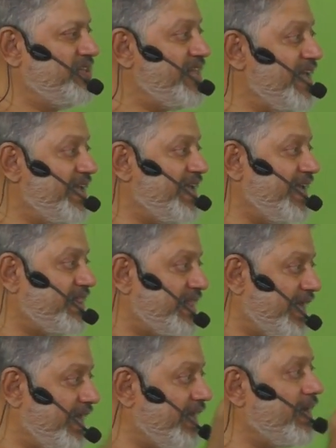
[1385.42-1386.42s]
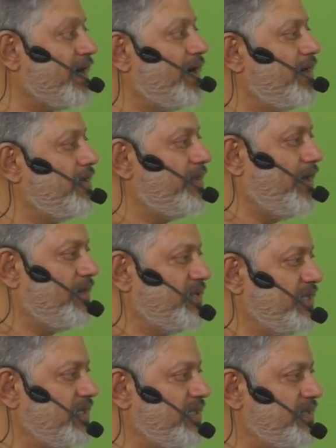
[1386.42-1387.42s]
தேங்கிய தேக்கங்கள் தான்
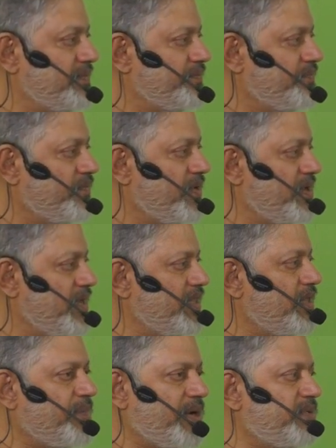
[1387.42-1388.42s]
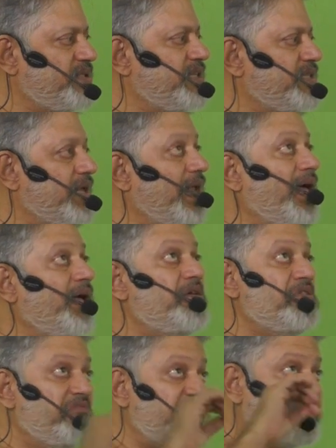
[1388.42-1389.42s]
வந்து இந்த பிரபஞ்சத்தில்
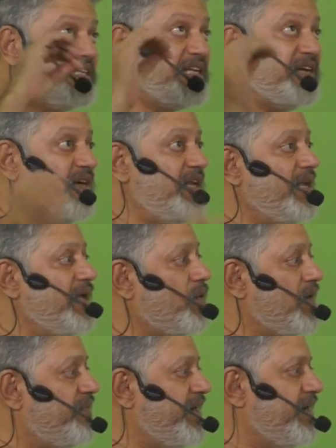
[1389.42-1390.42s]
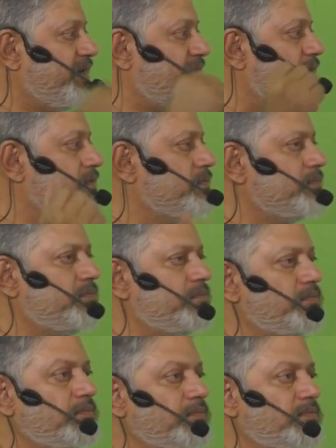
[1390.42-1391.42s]
வெட்ட வெளியிலேயே உலவிக்கிட்டு இருக்கு
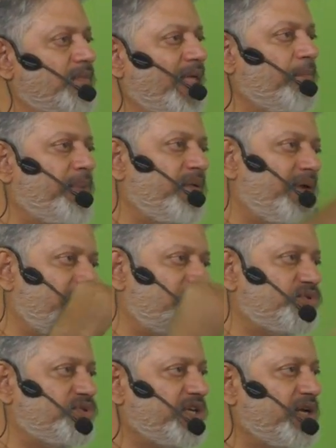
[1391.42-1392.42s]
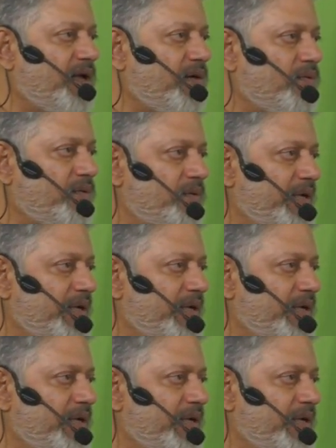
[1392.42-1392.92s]
எப்போ வேணால் சுவிட்ச் ஆன் ஆகும்